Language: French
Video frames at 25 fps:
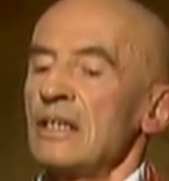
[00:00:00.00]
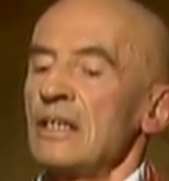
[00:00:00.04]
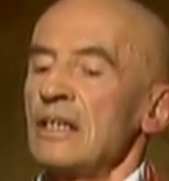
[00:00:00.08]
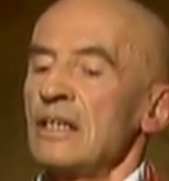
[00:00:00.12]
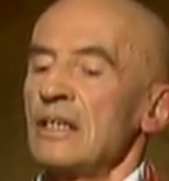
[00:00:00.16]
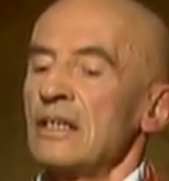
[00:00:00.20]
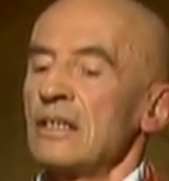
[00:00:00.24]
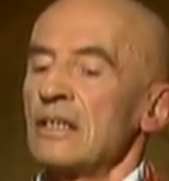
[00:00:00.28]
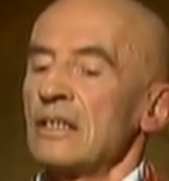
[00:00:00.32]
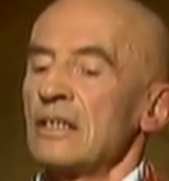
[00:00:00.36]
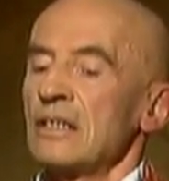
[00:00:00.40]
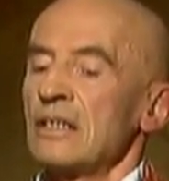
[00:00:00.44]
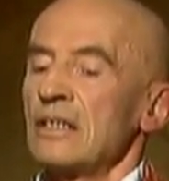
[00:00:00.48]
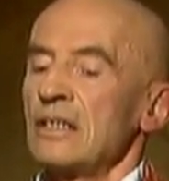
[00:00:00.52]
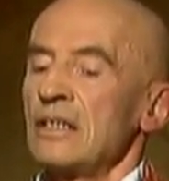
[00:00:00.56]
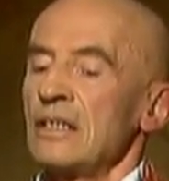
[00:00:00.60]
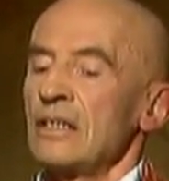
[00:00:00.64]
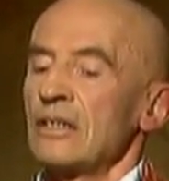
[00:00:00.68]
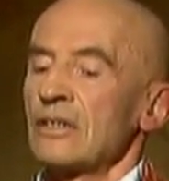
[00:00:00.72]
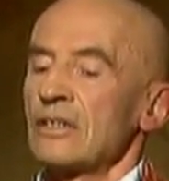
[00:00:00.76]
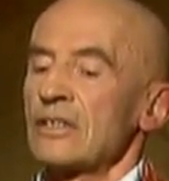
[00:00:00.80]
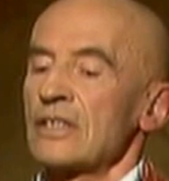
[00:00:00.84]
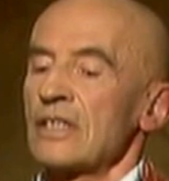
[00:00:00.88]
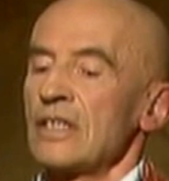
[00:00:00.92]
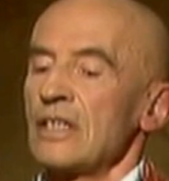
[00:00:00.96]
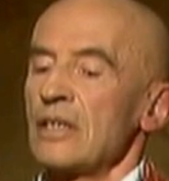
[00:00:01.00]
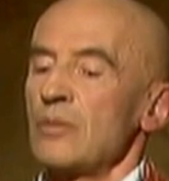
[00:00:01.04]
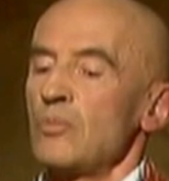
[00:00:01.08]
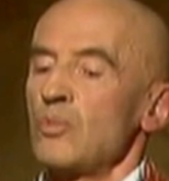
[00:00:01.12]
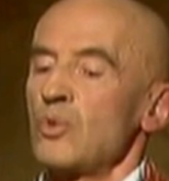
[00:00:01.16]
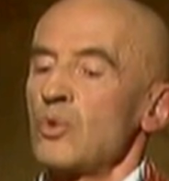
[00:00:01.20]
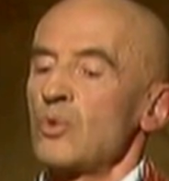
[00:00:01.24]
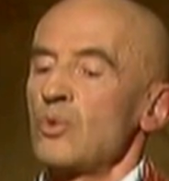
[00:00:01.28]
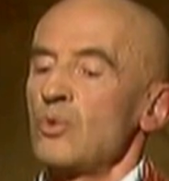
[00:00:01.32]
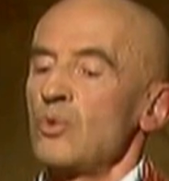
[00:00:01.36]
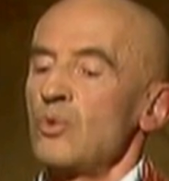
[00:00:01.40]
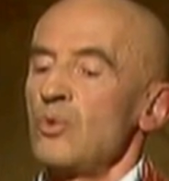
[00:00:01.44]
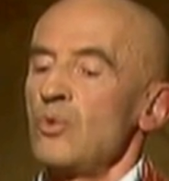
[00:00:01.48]
il, enseigné
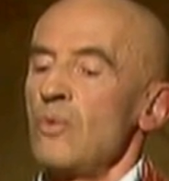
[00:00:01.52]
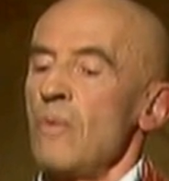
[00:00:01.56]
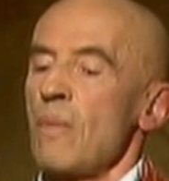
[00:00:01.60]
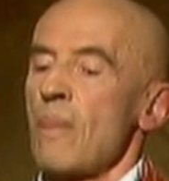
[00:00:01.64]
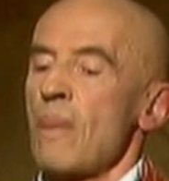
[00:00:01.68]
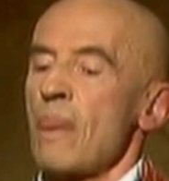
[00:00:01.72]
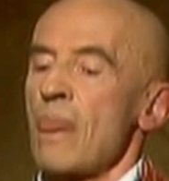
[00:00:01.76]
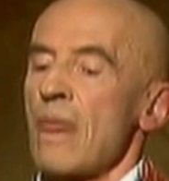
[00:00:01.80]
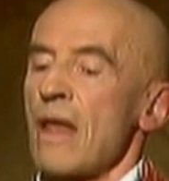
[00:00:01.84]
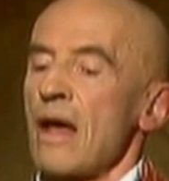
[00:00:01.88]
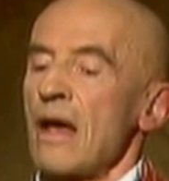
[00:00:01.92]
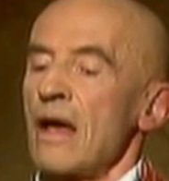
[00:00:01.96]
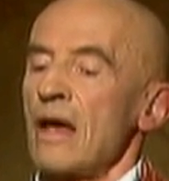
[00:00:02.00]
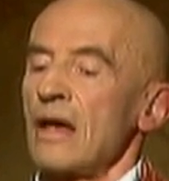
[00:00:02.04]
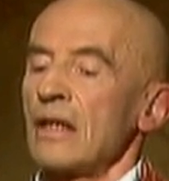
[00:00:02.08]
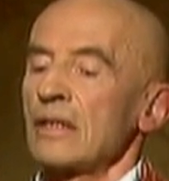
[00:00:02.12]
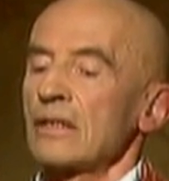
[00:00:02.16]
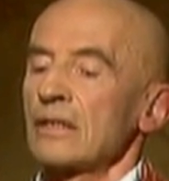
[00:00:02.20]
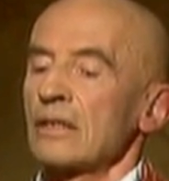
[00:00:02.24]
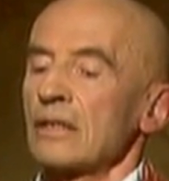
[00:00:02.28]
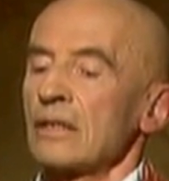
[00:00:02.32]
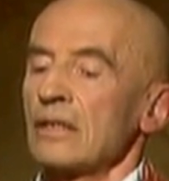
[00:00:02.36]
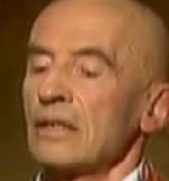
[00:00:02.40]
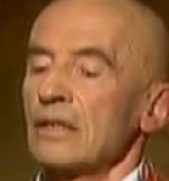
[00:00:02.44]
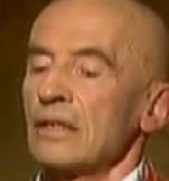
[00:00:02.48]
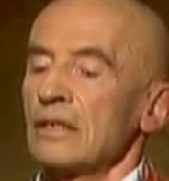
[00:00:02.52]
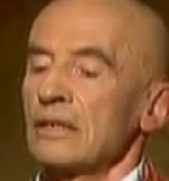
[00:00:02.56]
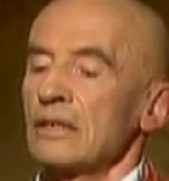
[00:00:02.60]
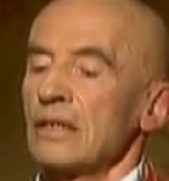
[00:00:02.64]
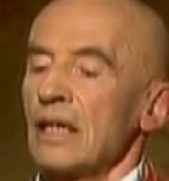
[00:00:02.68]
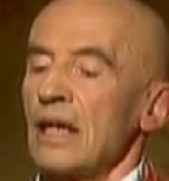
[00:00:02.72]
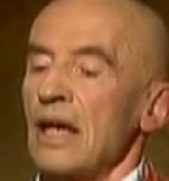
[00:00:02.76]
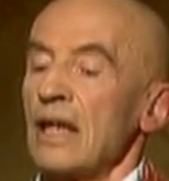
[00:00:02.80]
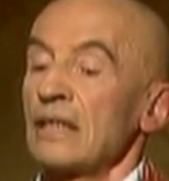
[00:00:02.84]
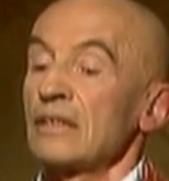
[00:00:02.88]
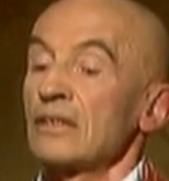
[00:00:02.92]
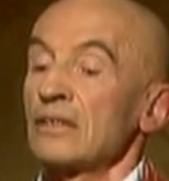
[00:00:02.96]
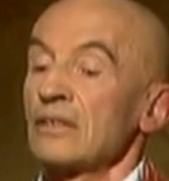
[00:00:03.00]
beaucoup à être
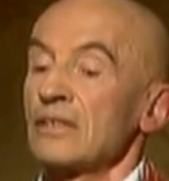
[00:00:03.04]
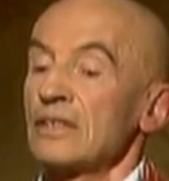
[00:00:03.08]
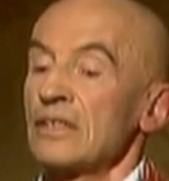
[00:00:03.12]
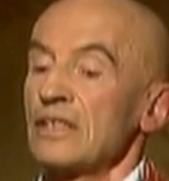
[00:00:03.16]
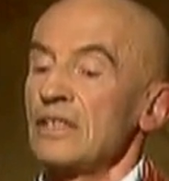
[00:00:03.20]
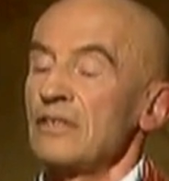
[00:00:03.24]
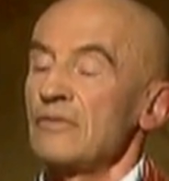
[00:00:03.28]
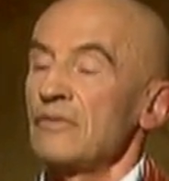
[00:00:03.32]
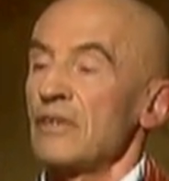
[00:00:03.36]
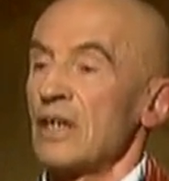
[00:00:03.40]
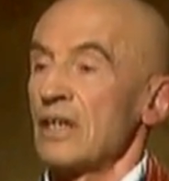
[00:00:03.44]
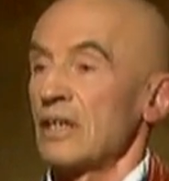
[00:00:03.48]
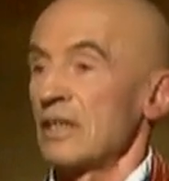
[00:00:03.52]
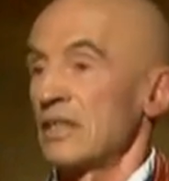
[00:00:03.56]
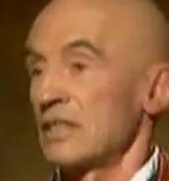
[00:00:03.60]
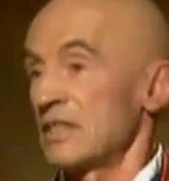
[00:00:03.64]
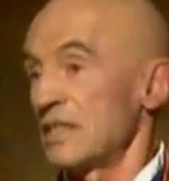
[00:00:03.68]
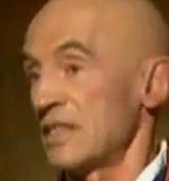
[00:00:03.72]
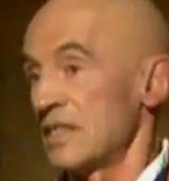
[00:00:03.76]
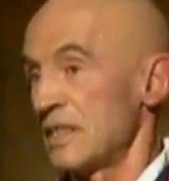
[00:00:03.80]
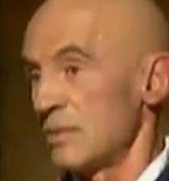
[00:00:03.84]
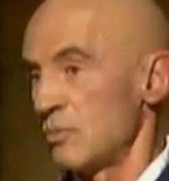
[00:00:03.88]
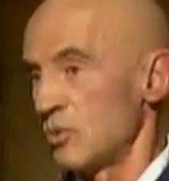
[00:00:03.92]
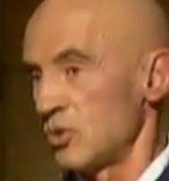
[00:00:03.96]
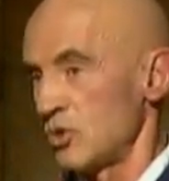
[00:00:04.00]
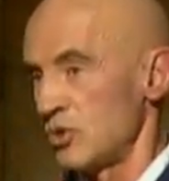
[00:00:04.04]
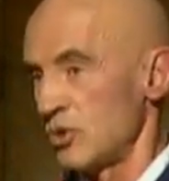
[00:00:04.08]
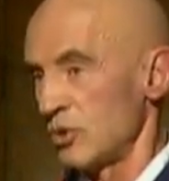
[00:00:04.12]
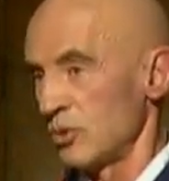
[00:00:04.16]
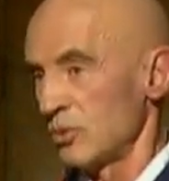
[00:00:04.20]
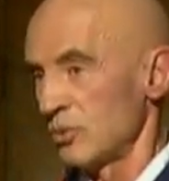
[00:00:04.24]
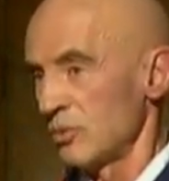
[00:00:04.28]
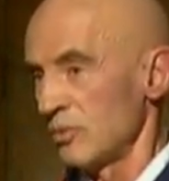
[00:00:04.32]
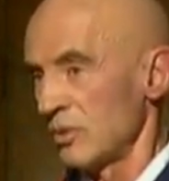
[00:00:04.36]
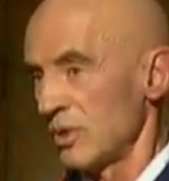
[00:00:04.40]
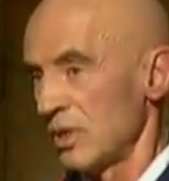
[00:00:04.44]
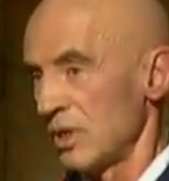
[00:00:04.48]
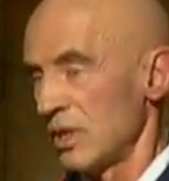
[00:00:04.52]
attentif à ses
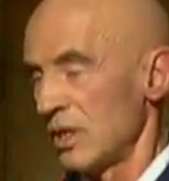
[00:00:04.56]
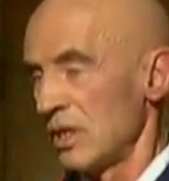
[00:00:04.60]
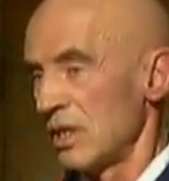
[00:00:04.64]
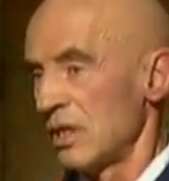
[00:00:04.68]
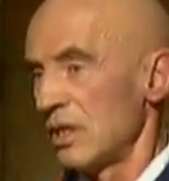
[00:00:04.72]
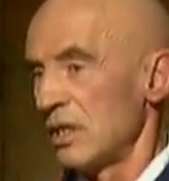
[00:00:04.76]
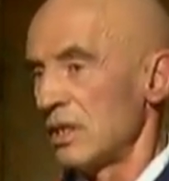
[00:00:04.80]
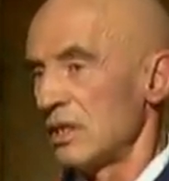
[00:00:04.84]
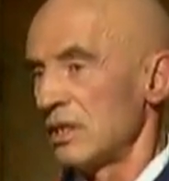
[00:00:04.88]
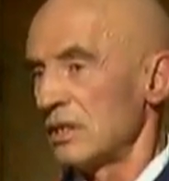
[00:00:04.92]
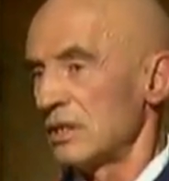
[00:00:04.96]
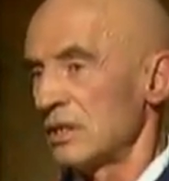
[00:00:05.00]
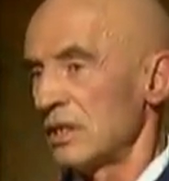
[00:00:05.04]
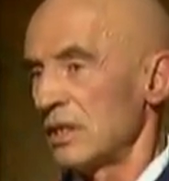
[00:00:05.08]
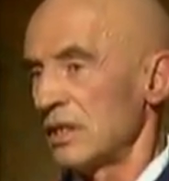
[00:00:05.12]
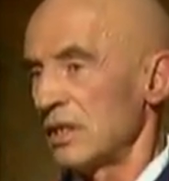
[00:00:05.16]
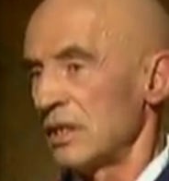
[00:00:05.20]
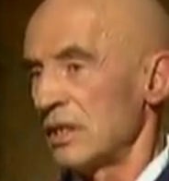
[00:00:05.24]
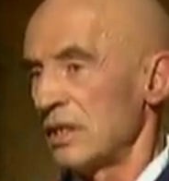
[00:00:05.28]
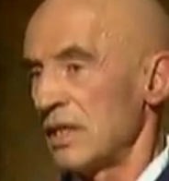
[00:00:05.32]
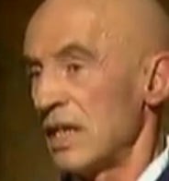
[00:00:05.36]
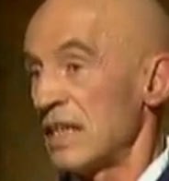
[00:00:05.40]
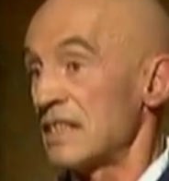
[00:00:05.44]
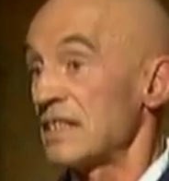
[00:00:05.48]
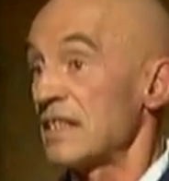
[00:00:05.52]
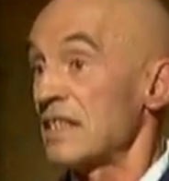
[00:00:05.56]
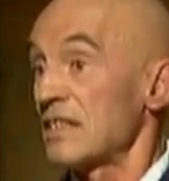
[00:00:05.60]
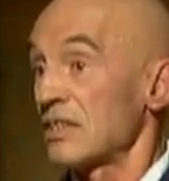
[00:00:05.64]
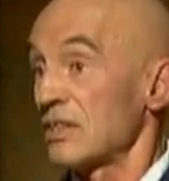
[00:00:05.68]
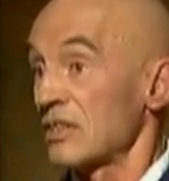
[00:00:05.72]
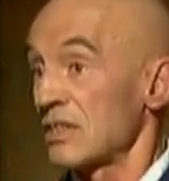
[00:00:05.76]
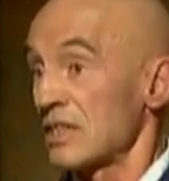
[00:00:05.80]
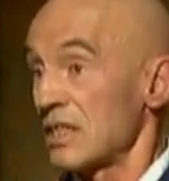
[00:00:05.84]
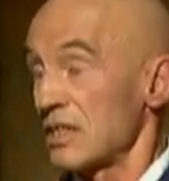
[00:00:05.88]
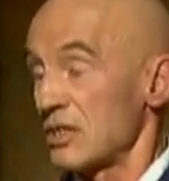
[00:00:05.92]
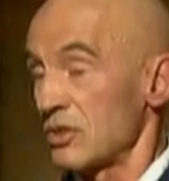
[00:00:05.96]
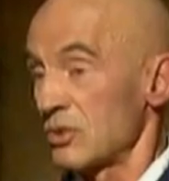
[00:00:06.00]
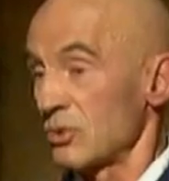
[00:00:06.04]
émotions et à ses
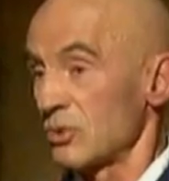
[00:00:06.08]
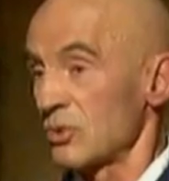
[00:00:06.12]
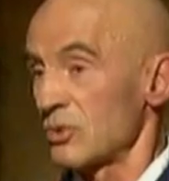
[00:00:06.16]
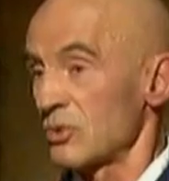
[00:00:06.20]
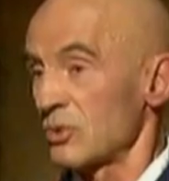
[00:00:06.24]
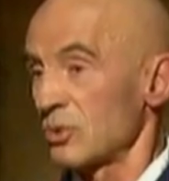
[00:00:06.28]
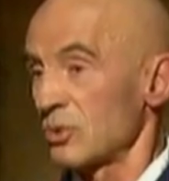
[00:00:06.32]
sensations